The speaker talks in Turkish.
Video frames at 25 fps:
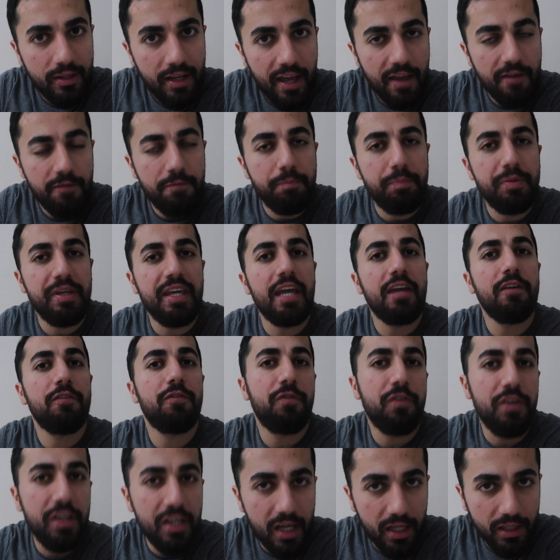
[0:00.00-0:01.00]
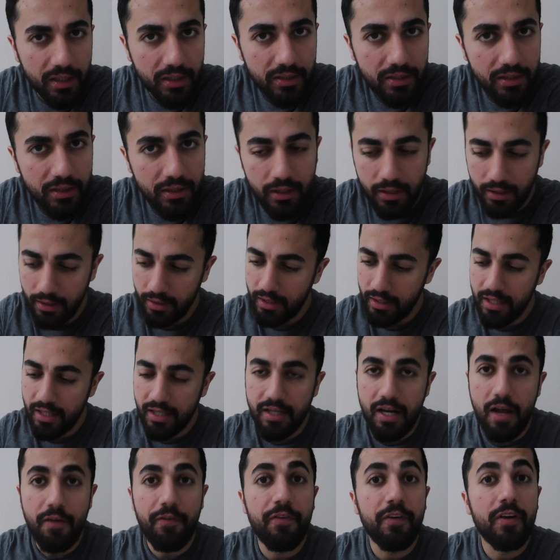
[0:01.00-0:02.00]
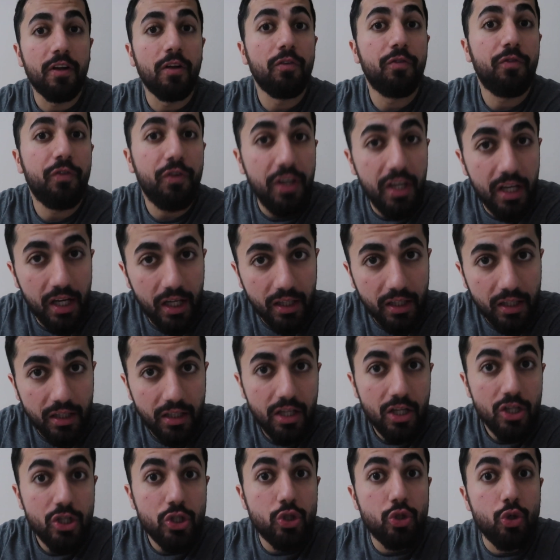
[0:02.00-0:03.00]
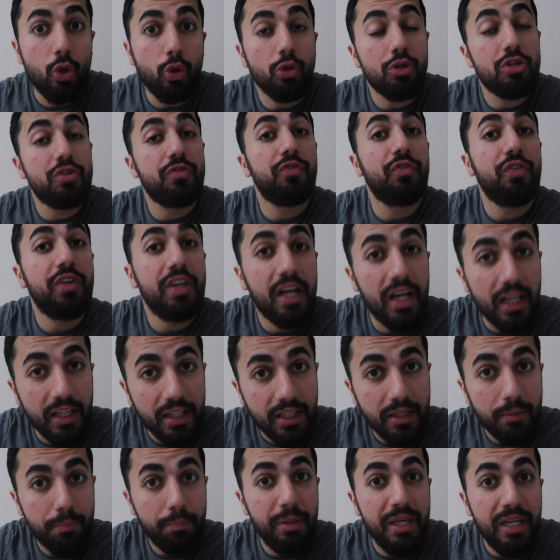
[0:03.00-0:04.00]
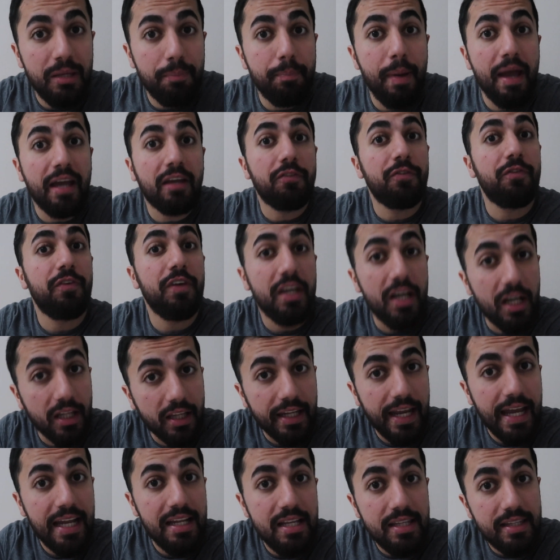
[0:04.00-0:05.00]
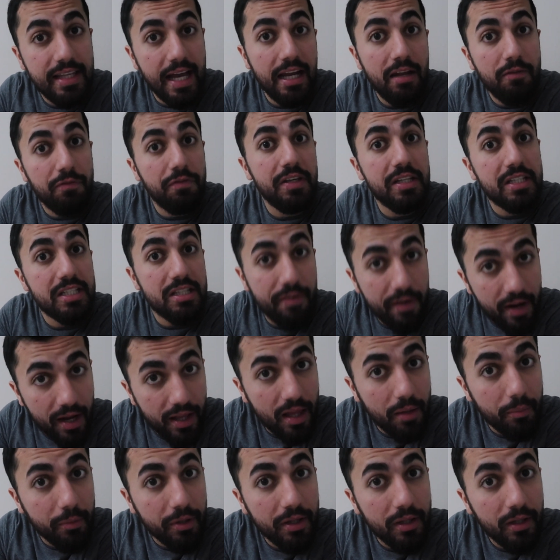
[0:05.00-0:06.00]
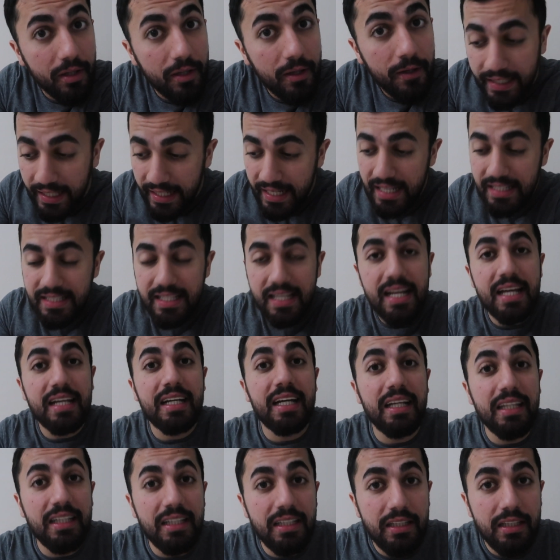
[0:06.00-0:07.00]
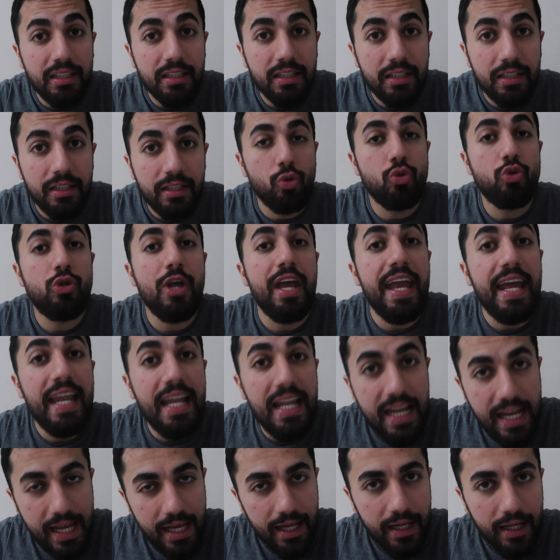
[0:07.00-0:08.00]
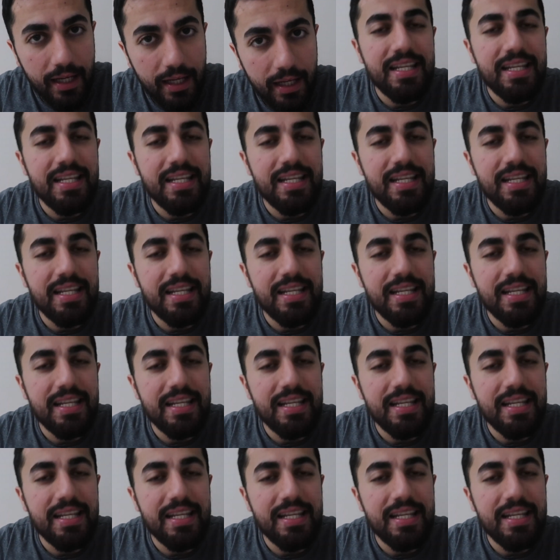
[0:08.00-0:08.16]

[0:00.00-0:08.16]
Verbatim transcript: FBA fee alır. Referral fee alır. Storage fee alır. Pick pack fee alır. 50 tane fee'si var adamın. Geriye sana kalır %50.